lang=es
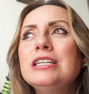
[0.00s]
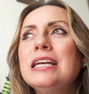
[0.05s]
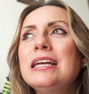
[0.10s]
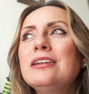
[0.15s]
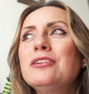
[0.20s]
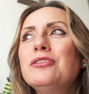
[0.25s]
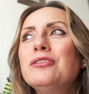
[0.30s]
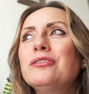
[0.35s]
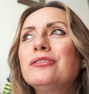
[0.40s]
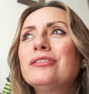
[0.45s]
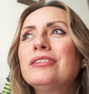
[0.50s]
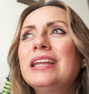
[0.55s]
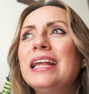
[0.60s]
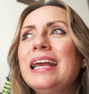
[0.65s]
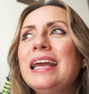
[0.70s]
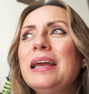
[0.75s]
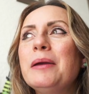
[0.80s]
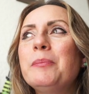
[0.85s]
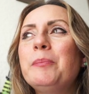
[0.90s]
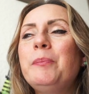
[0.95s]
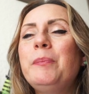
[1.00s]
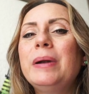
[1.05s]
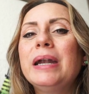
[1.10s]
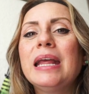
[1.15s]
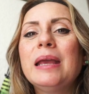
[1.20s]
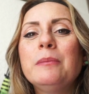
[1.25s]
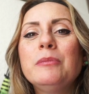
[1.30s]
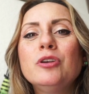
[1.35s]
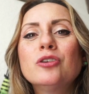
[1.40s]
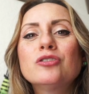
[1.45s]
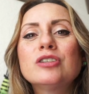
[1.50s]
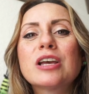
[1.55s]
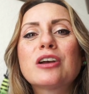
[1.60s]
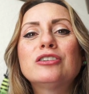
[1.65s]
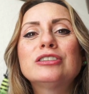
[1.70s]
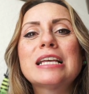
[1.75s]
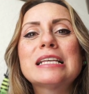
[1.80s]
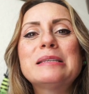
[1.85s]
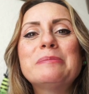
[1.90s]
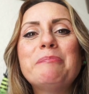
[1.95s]
lleno de premios, de
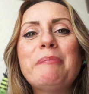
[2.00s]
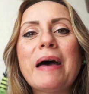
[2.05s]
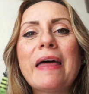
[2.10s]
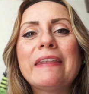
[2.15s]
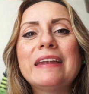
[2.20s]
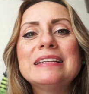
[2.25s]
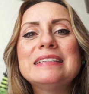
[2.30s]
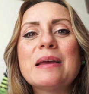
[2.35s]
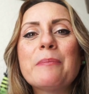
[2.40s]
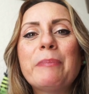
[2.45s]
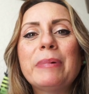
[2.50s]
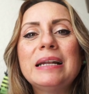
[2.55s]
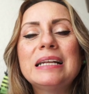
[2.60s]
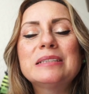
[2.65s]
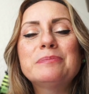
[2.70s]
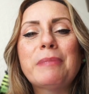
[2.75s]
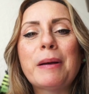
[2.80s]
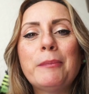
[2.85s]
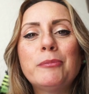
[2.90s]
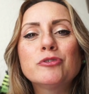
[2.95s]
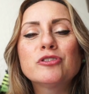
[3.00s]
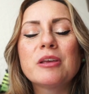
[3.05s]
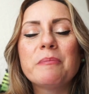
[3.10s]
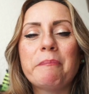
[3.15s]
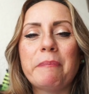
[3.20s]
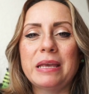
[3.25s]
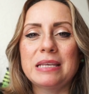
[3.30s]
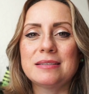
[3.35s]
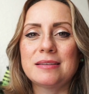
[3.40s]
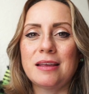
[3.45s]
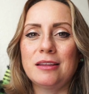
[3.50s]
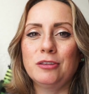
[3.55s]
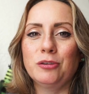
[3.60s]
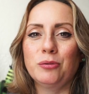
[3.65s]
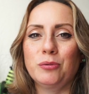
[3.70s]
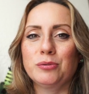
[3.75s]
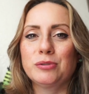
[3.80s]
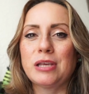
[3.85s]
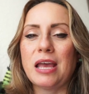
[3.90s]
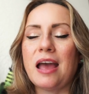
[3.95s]
cosas padres y apenas vamos
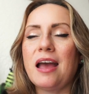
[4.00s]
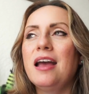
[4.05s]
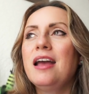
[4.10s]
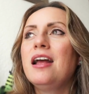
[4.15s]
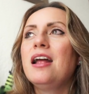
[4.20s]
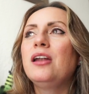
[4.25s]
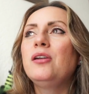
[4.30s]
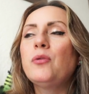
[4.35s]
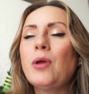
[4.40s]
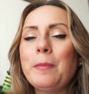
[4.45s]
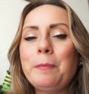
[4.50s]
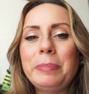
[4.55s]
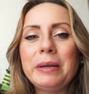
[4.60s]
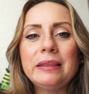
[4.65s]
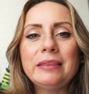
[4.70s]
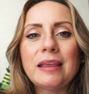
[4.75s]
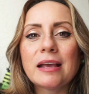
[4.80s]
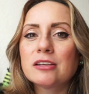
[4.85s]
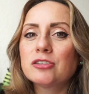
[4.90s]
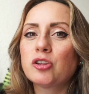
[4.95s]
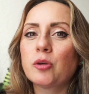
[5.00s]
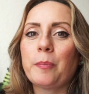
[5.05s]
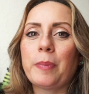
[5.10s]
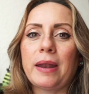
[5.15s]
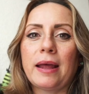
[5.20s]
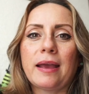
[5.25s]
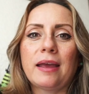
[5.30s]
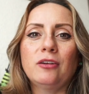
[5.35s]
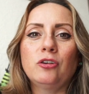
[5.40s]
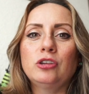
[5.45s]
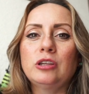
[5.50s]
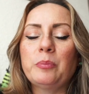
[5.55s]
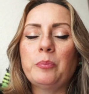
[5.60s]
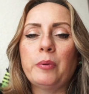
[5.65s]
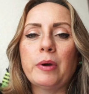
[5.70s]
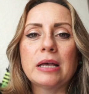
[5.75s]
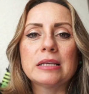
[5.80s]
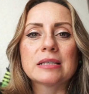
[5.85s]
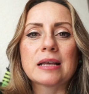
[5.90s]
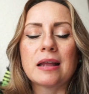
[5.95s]
empezando. O sea, no hay pretexto para que no te
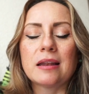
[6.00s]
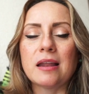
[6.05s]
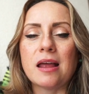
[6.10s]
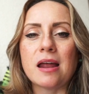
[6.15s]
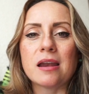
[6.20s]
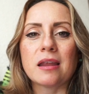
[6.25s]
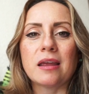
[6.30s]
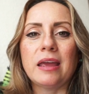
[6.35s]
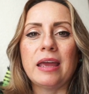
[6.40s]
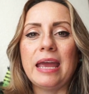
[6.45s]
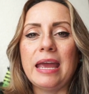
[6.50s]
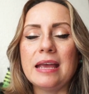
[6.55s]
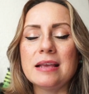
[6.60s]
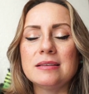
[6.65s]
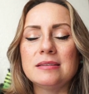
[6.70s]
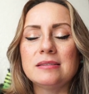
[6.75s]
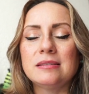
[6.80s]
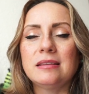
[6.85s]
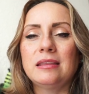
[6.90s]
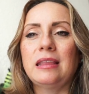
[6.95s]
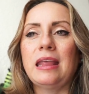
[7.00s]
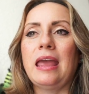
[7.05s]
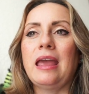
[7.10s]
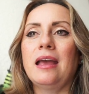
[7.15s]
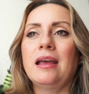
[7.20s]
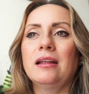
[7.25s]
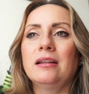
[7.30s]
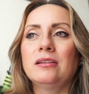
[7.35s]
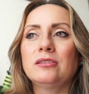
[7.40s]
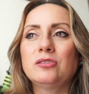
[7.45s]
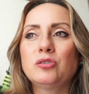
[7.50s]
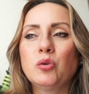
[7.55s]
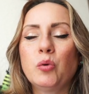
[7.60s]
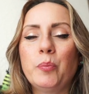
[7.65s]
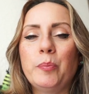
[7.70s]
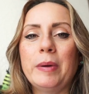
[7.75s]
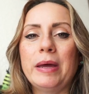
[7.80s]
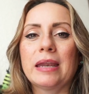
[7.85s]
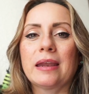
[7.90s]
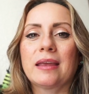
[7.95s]
puedas ganar este
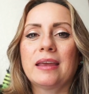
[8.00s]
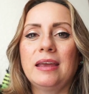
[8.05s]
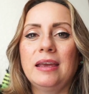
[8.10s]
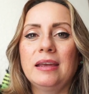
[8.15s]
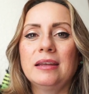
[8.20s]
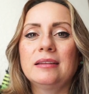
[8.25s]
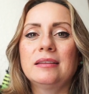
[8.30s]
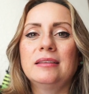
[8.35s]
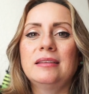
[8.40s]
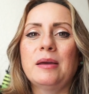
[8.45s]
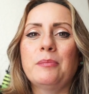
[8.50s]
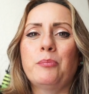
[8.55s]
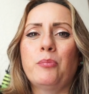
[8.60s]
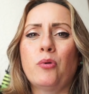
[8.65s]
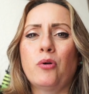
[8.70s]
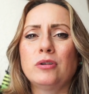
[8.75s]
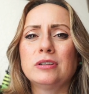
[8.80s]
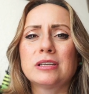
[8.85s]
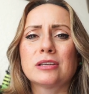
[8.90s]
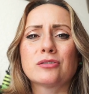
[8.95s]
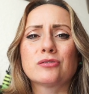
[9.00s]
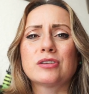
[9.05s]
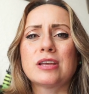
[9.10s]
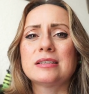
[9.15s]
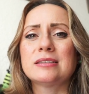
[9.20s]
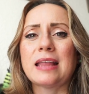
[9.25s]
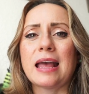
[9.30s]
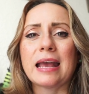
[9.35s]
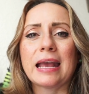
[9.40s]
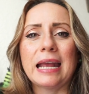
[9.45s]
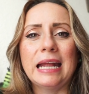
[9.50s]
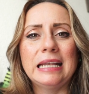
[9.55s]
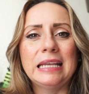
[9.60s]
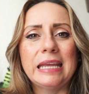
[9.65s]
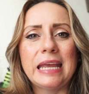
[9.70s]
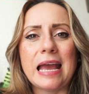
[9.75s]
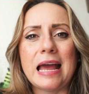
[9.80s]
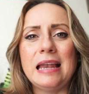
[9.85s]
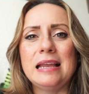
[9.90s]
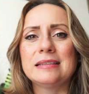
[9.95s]
super kit de bolsas, o sea, está
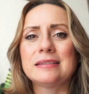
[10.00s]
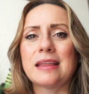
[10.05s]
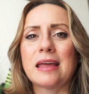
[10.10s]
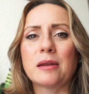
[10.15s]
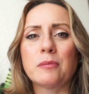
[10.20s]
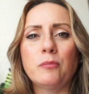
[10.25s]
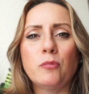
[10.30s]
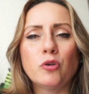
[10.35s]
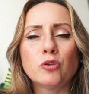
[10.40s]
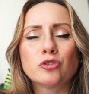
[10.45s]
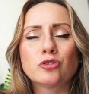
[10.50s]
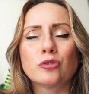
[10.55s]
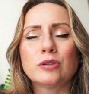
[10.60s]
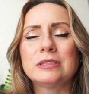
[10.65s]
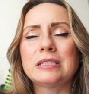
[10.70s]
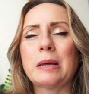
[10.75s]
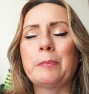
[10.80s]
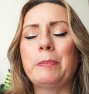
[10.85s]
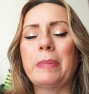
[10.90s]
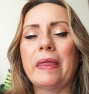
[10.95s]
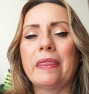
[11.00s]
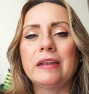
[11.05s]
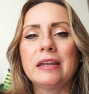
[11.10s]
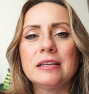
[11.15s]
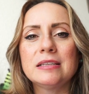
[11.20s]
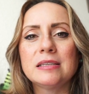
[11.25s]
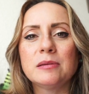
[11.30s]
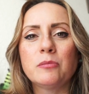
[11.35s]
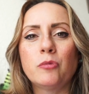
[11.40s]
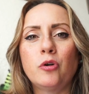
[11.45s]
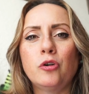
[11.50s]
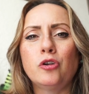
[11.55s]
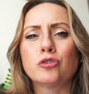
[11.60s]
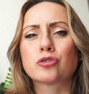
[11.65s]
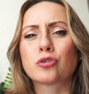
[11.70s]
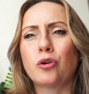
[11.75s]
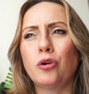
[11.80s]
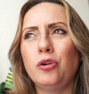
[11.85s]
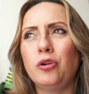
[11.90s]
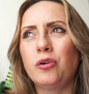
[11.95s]
genial, está hermoso, está padrísimo,
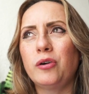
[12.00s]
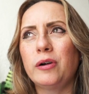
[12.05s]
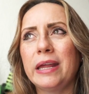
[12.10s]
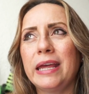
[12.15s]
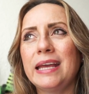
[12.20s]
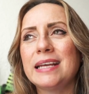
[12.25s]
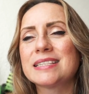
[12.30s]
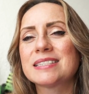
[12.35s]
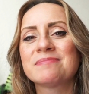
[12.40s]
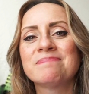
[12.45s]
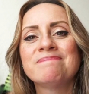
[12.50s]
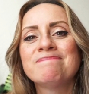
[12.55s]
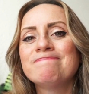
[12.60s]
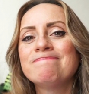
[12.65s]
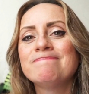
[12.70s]
los colores